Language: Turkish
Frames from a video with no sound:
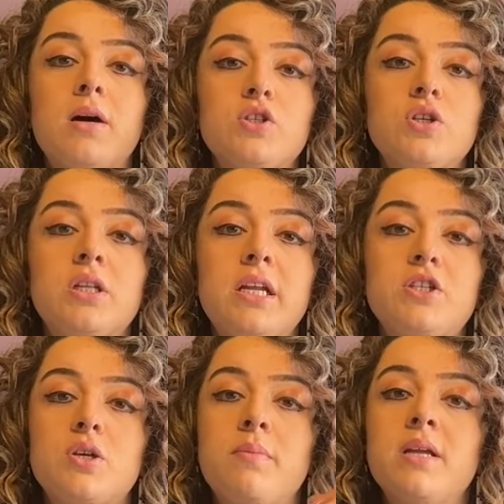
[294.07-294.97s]
başlayana
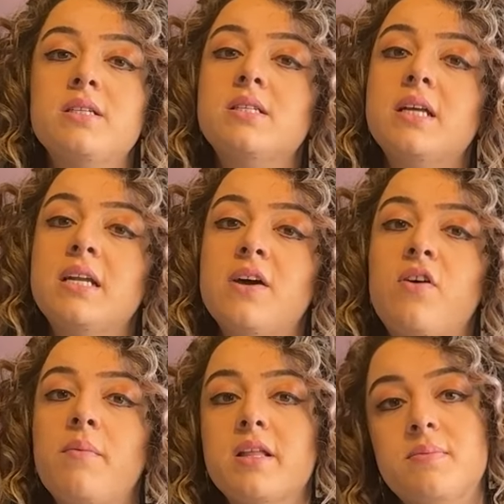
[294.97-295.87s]
ilişkin belirsizliklerin
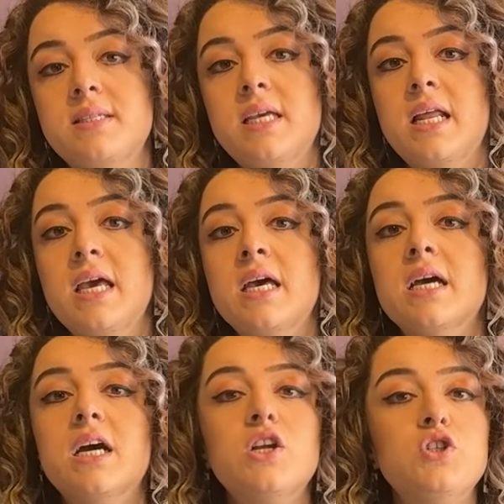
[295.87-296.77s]
devam etmesiyle
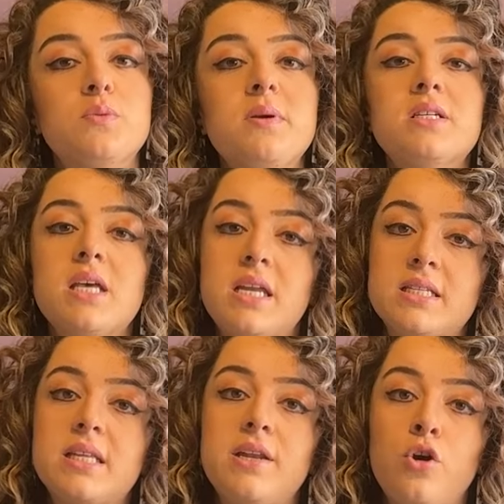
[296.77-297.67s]
karışık bir seyir
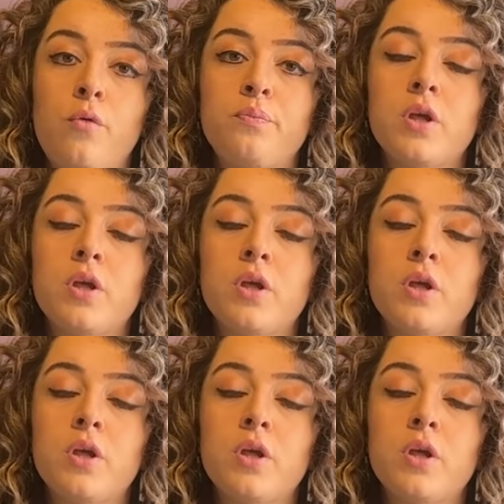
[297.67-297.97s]
izleniyor.